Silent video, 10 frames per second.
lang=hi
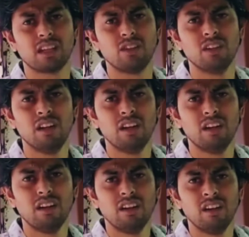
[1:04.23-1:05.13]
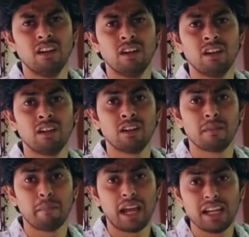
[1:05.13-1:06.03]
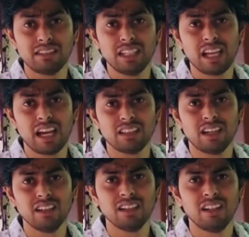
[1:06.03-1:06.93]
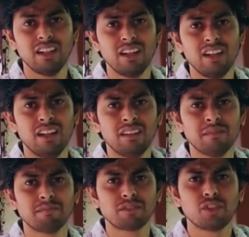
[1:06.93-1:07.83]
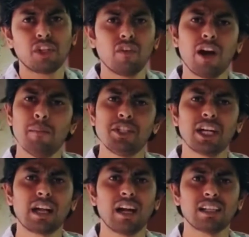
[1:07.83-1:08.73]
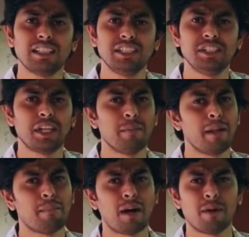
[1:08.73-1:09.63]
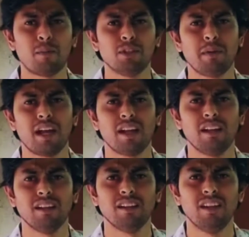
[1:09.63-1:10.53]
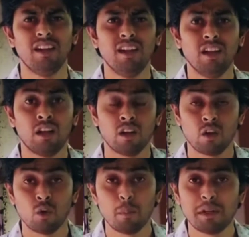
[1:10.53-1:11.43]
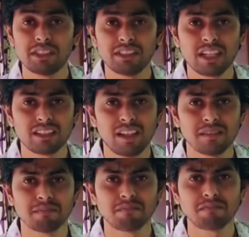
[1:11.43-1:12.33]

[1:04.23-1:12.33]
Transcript: करता हूँ मैं यहाँ इसीलिए आया था क्योंकि वो हमेशा कहा करती थी कि मेरे पापा बहुत प्यारे हैं ऊपर से सख्त है